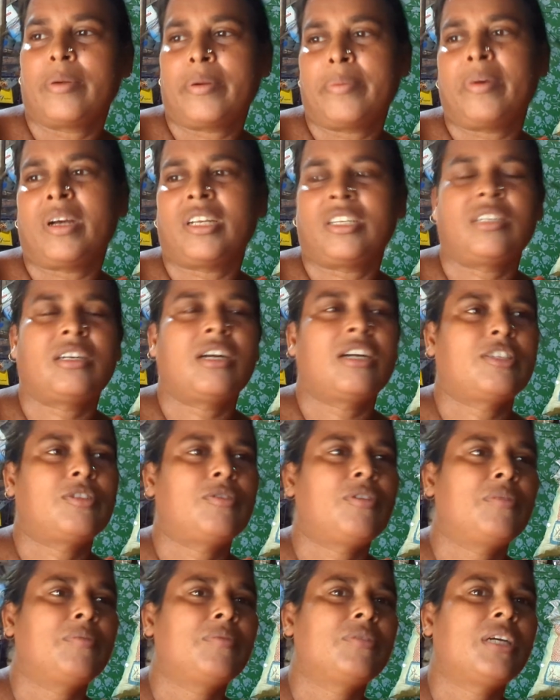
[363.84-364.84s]
এবার বাসি
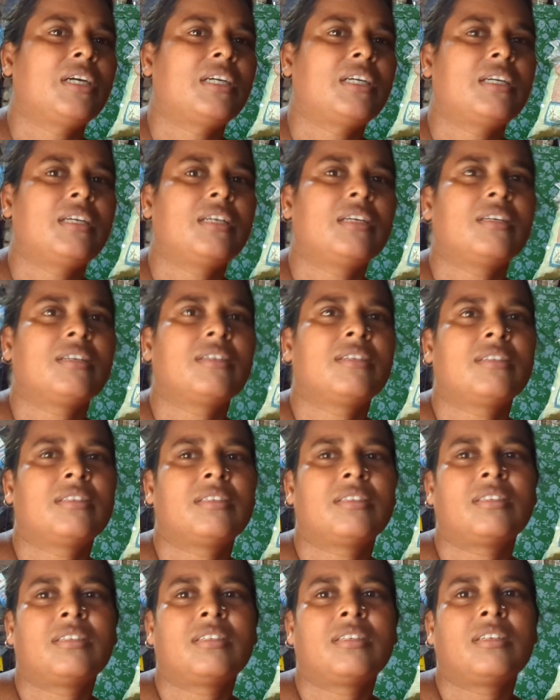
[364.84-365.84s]
কাজকর্ম থাকে দাদা কি কাজ
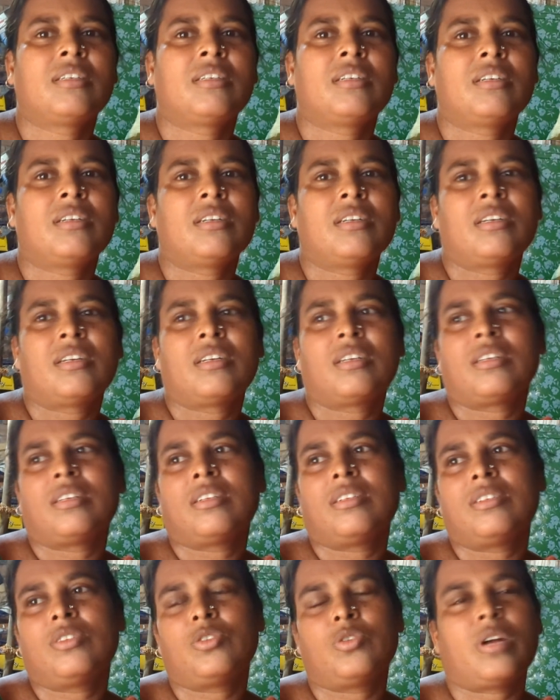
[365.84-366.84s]
করে
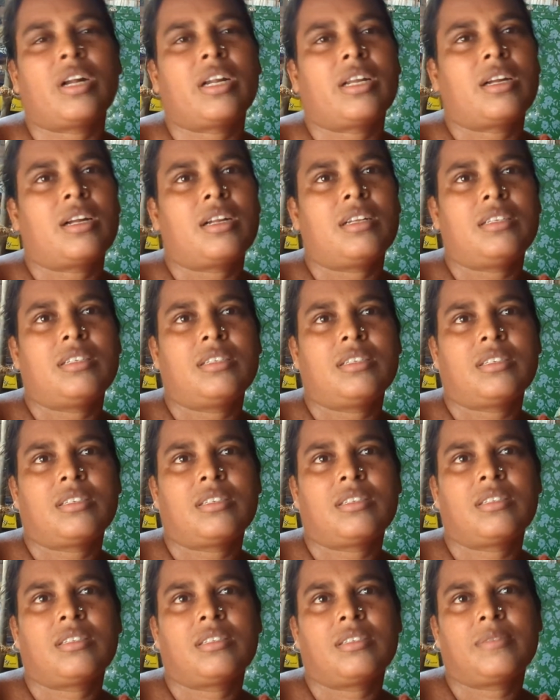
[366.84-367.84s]
জোগাড়ে কাজ
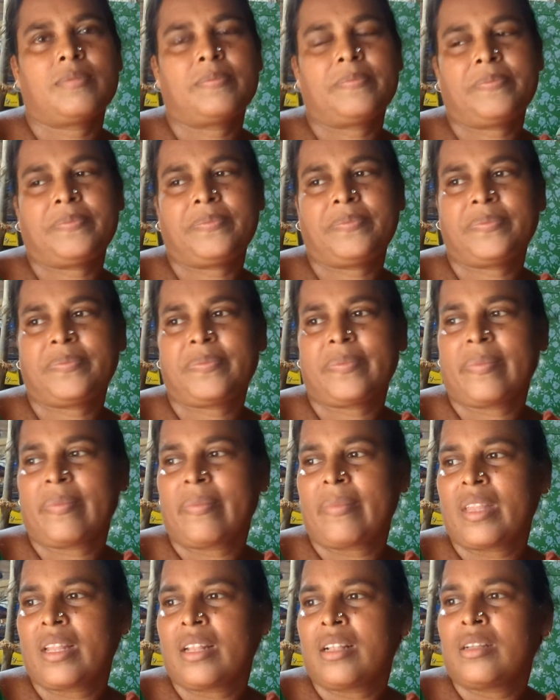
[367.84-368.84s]
আচ্ছা
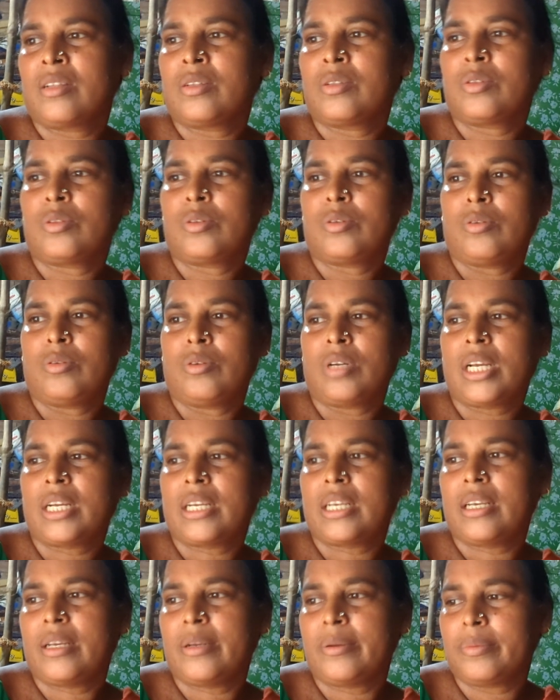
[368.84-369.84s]
তো
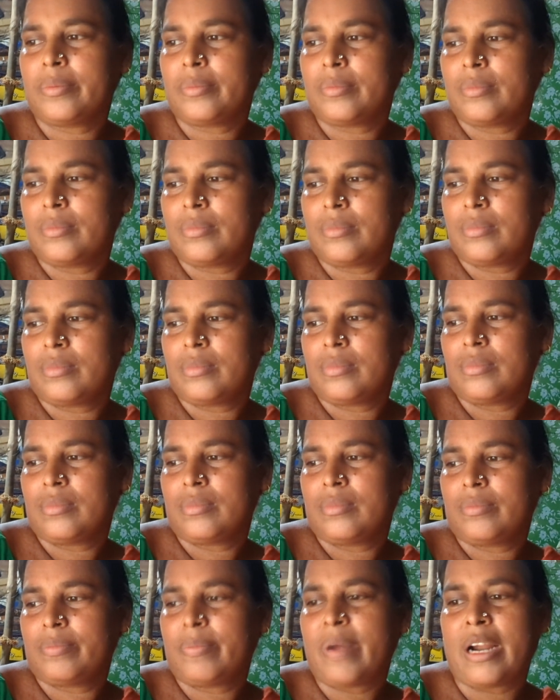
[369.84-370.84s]
ওনাকে
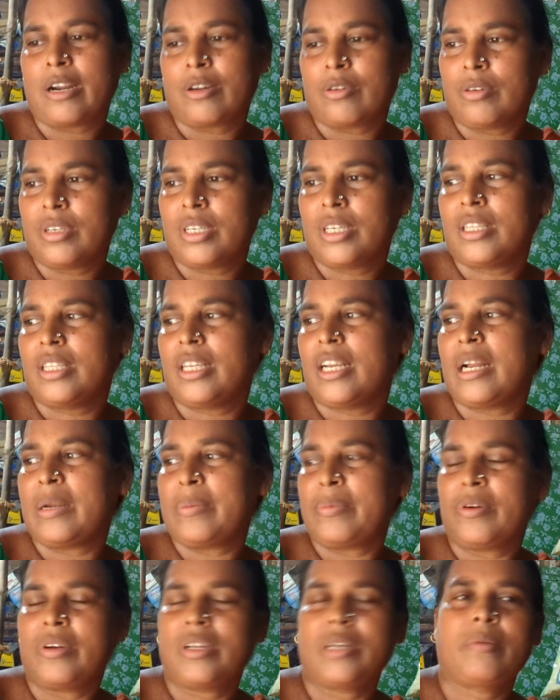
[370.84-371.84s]
পার করিয়ে
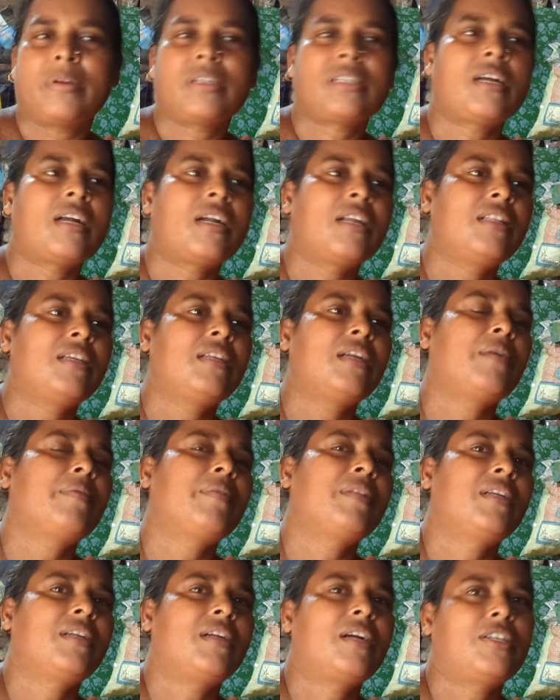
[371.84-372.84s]
দেওয়ার পরে এবার সারাদিন
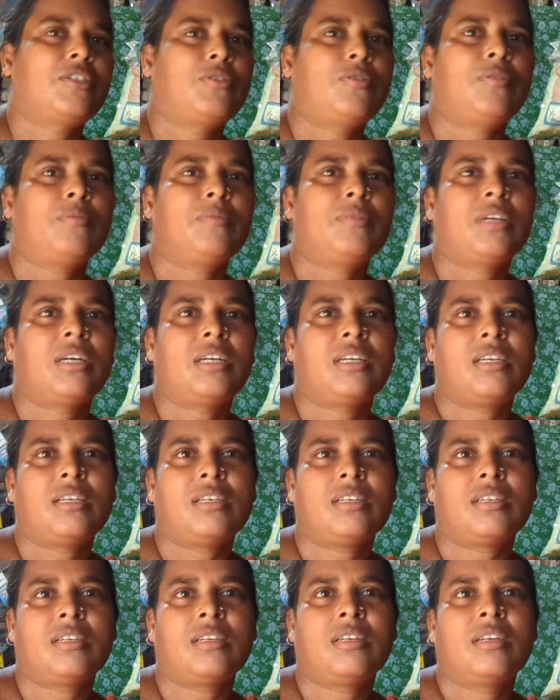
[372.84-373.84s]
আমাদের কাজকর্ম থাকে
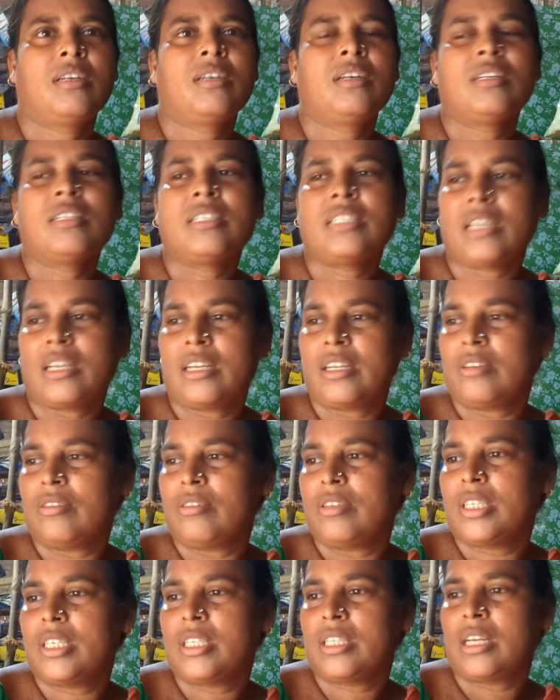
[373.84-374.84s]
ছেলে
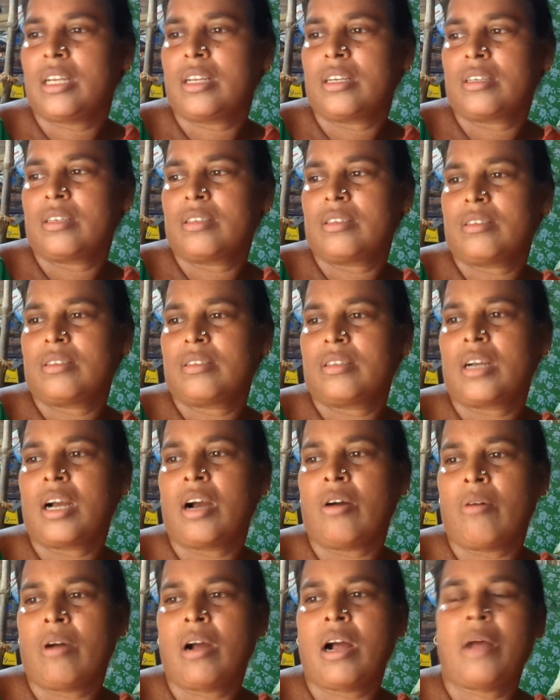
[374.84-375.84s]
রয়েছে তার
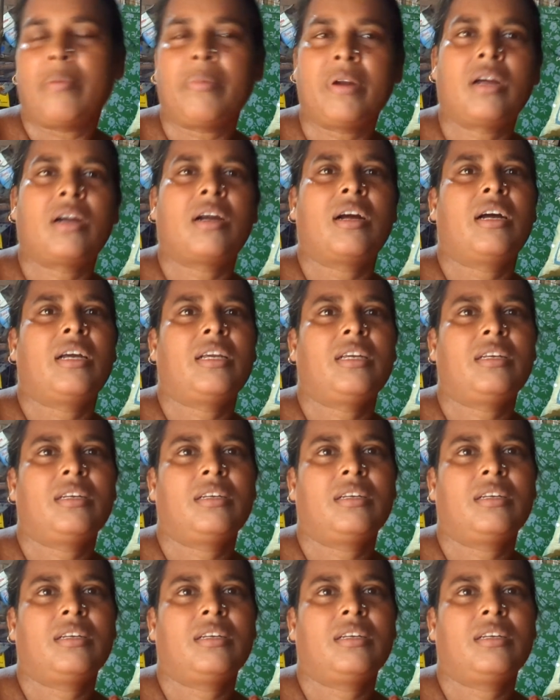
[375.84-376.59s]
খাওয়া আমরা খাই